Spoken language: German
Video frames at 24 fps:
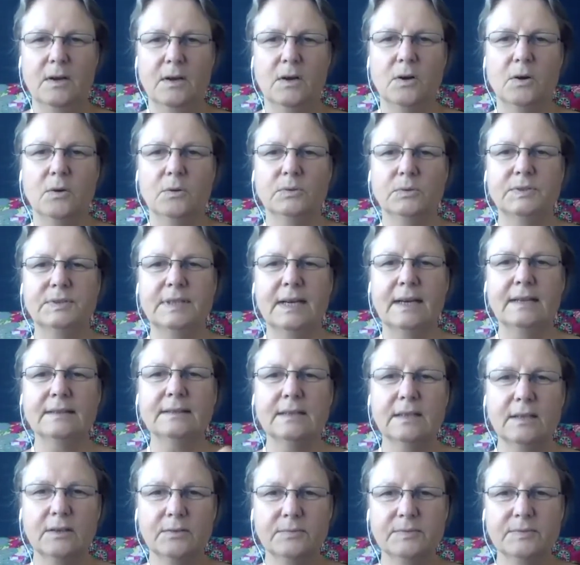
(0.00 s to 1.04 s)
Und
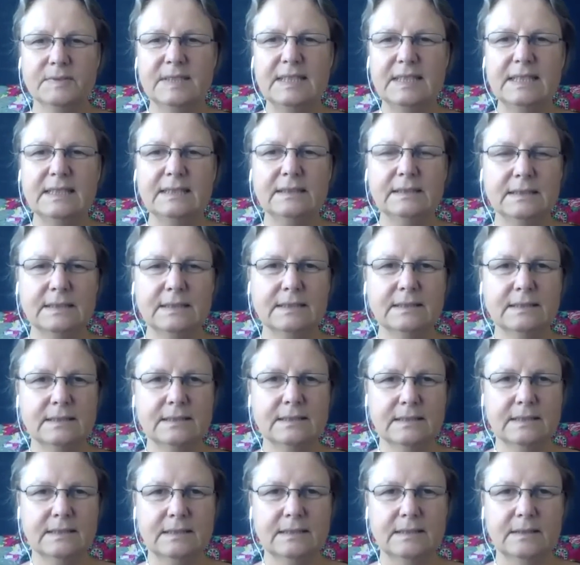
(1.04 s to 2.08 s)
darauf zielt
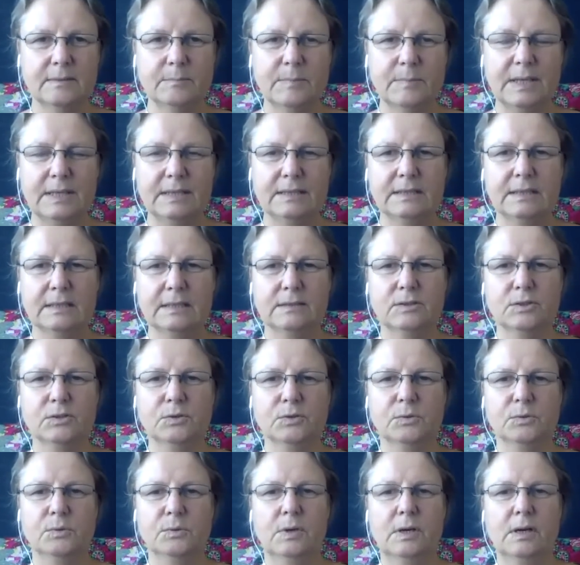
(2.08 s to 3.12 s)
diese
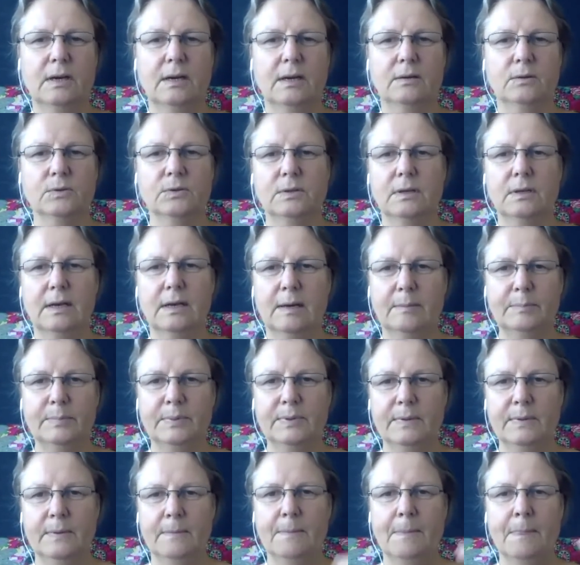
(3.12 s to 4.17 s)
Meditation aus, ab.